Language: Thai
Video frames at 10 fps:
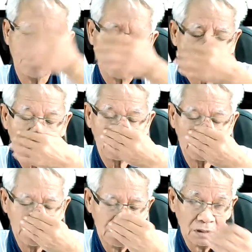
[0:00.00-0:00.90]
พอ
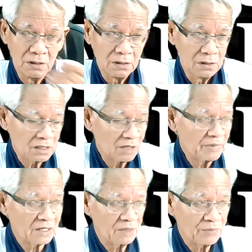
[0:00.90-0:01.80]
ถ้ามั
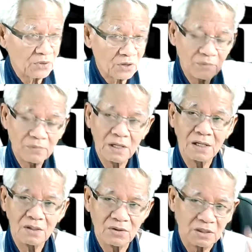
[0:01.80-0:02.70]
นเกินพอเข้ามา
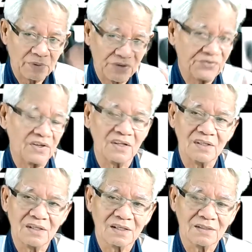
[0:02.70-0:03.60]
ก็อย่าปฏิเสธที
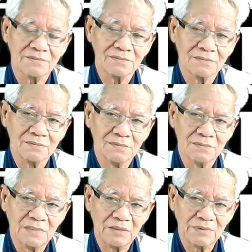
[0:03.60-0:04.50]
นี้ครับ
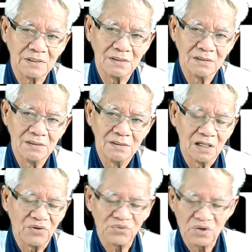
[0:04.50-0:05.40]

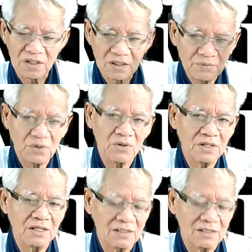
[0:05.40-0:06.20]
เอาส่วนเกินพอเนี่